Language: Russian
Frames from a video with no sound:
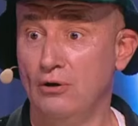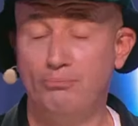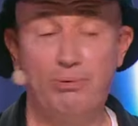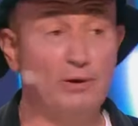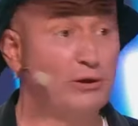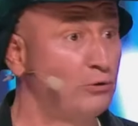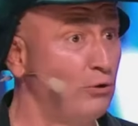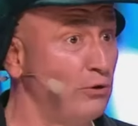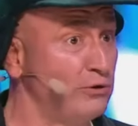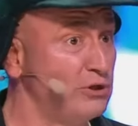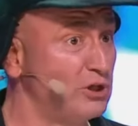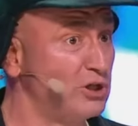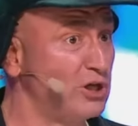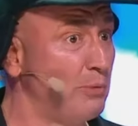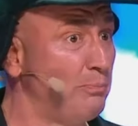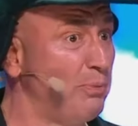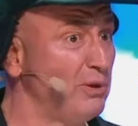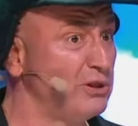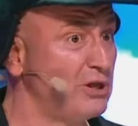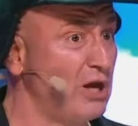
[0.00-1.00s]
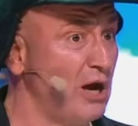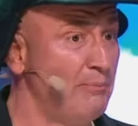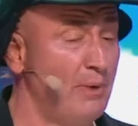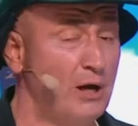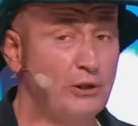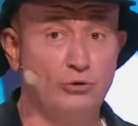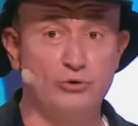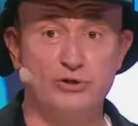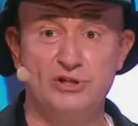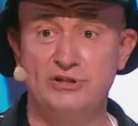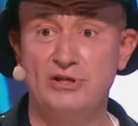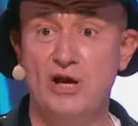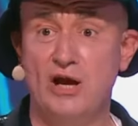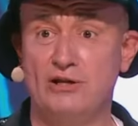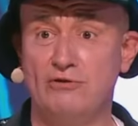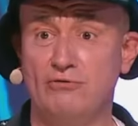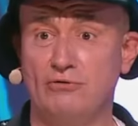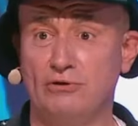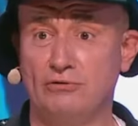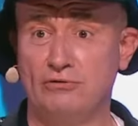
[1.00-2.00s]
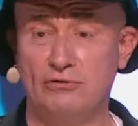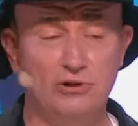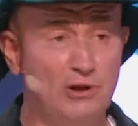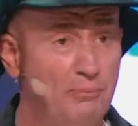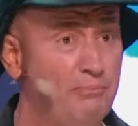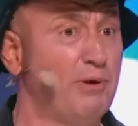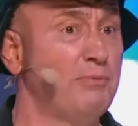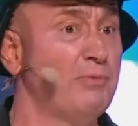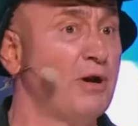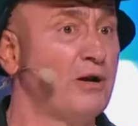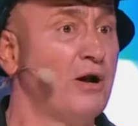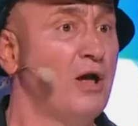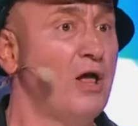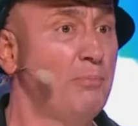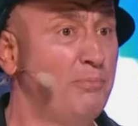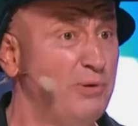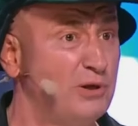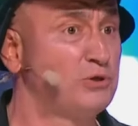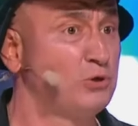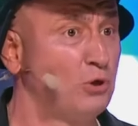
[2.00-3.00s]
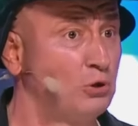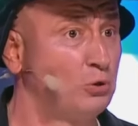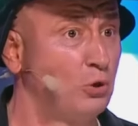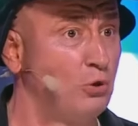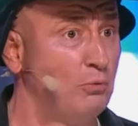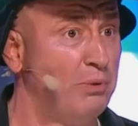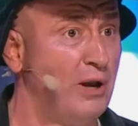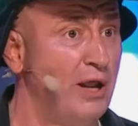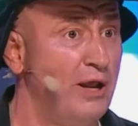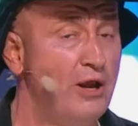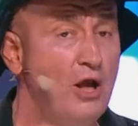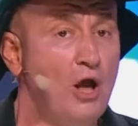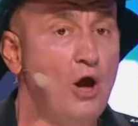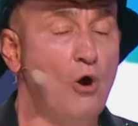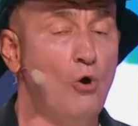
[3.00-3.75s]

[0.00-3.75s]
Подходишь к банкомату снять, вот, например, 500 рублей.